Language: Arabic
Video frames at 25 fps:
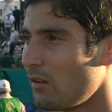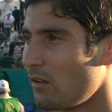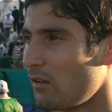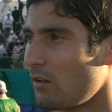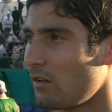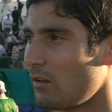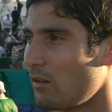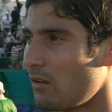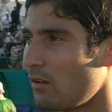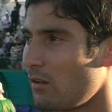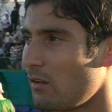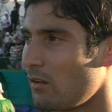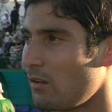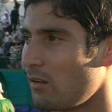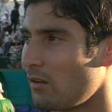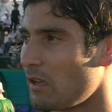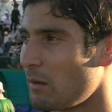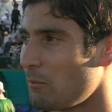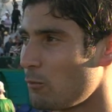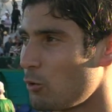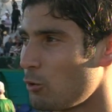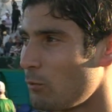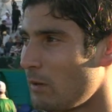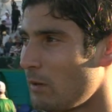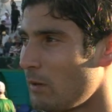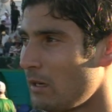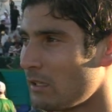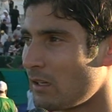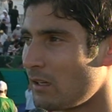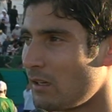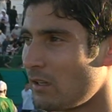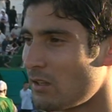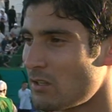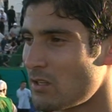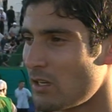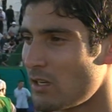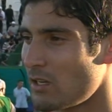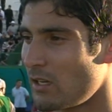أه نكملوا
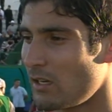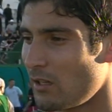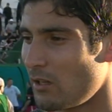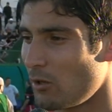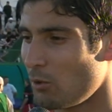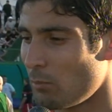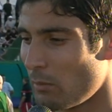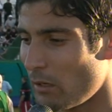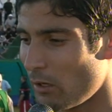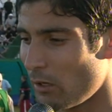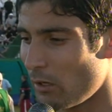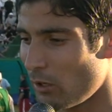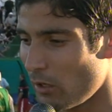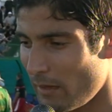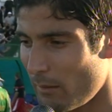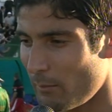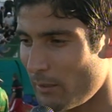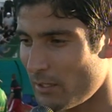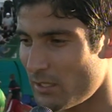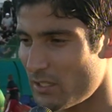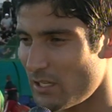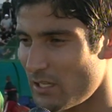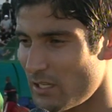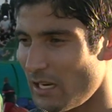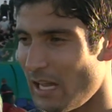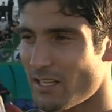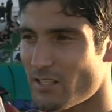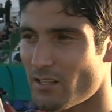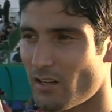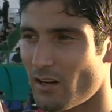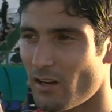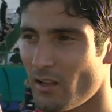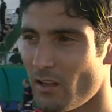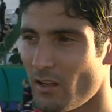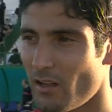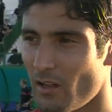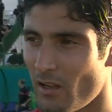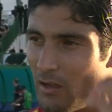معناتها ان شاء الله اليوم هذا الماتش
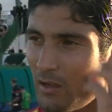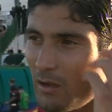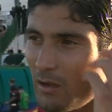العاشر